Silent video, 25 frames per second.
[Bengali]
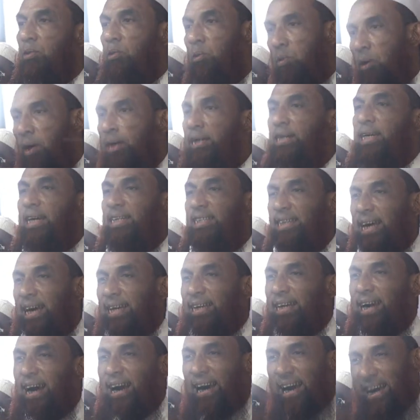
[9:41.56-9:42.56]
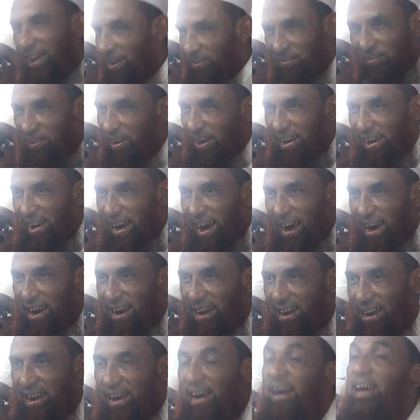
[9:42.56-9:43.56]
কুড়োই কাছাইয়া এরম কয় না
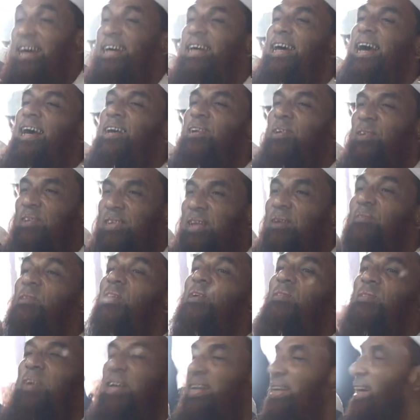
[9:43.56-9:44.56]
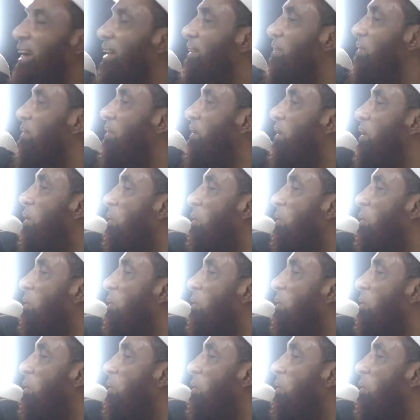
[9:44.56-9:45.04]
কেন তা বলবেন কেন